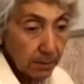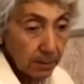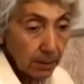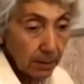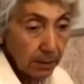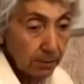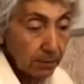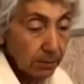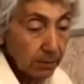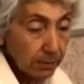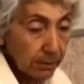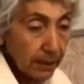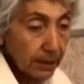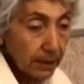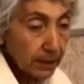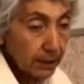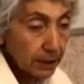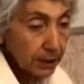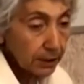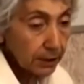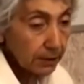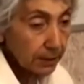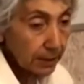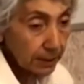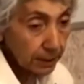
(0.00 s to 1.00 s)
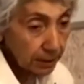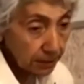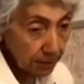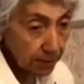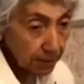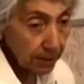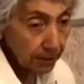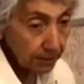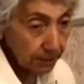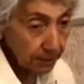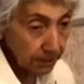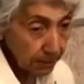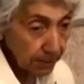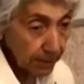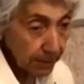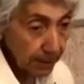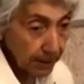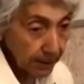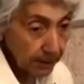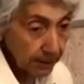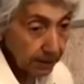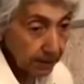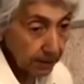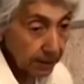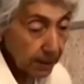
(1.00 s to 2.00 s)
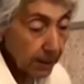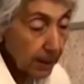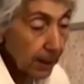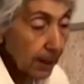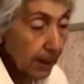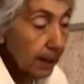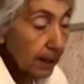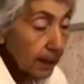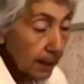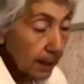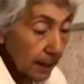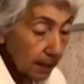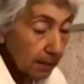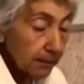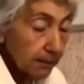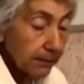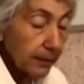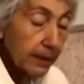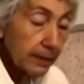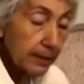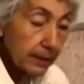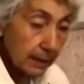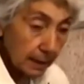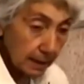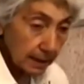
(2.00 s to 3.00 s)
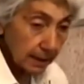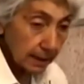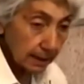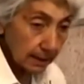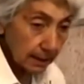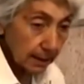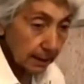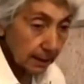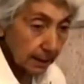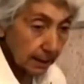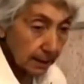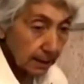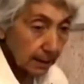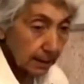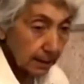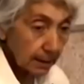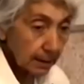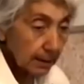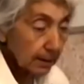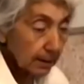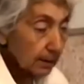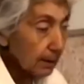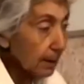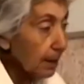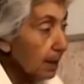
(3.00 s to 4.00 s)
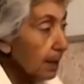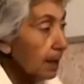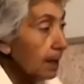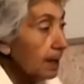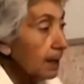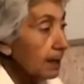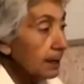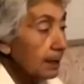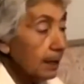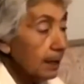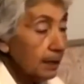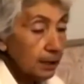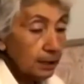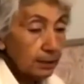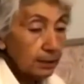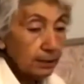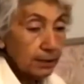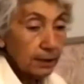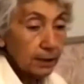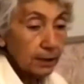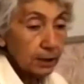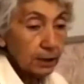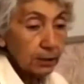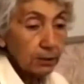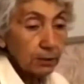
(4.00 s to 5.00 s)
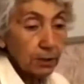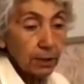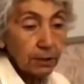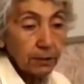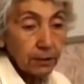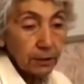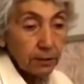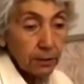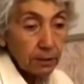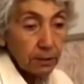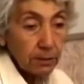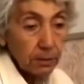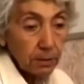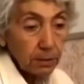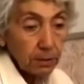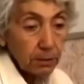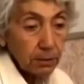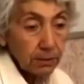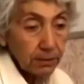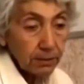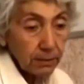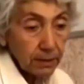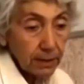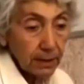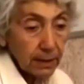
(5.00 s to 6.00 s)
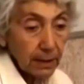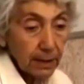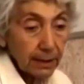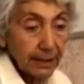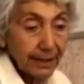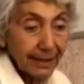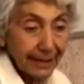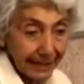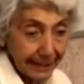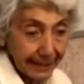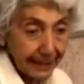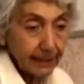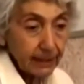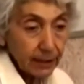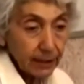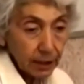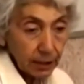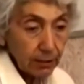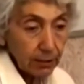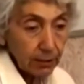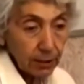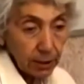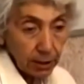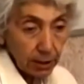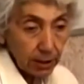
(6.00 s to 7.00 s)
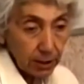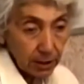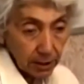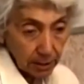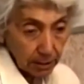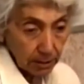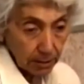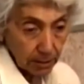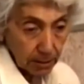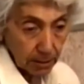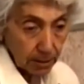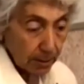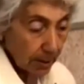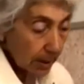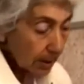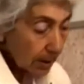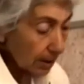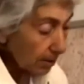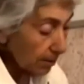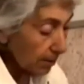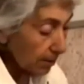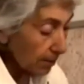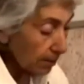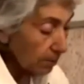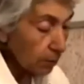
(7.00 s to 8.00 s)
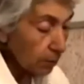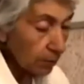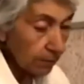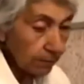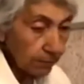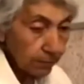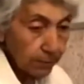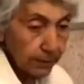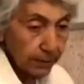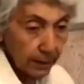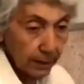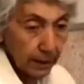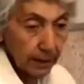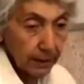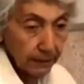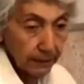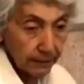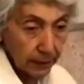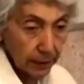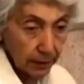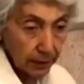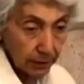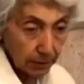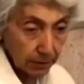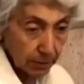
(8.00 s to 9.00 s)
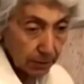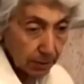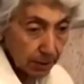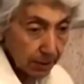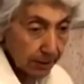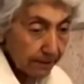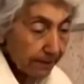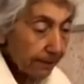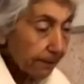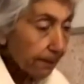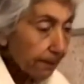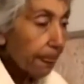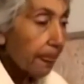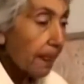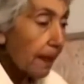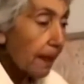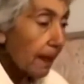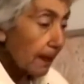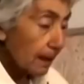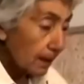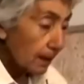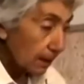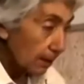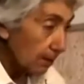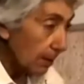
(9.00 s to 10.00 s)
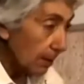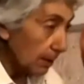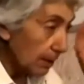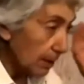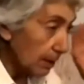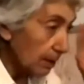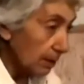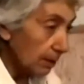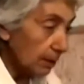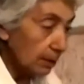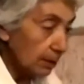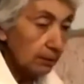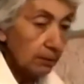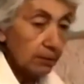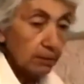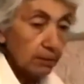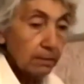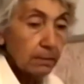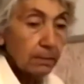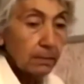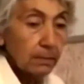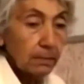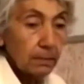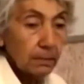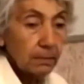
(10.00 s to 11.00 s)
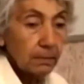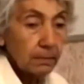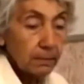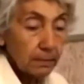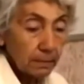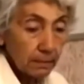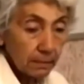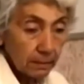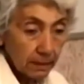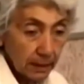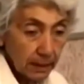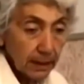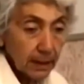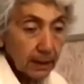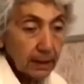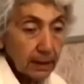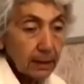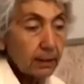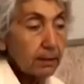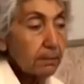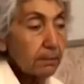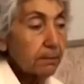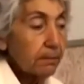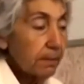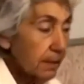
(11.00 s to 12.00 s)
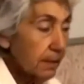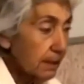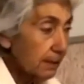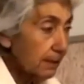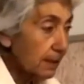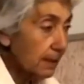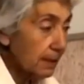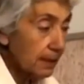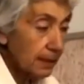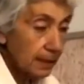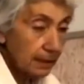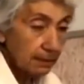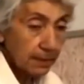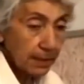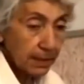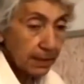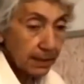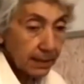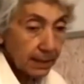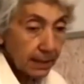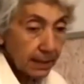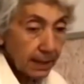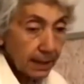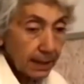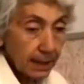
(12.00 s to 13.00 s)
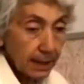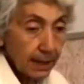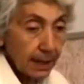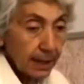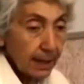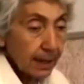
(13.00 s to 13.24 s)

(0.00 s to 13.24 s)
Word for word: и более. Он бывает щелочной, более склонный. И бывает кислый, сильно кислый. Значит, желудок все время должен выделять кислый желудочный сок. Это прямой путь к язве желудка. Ну ладно, ничего. Выделил, переварили мясо.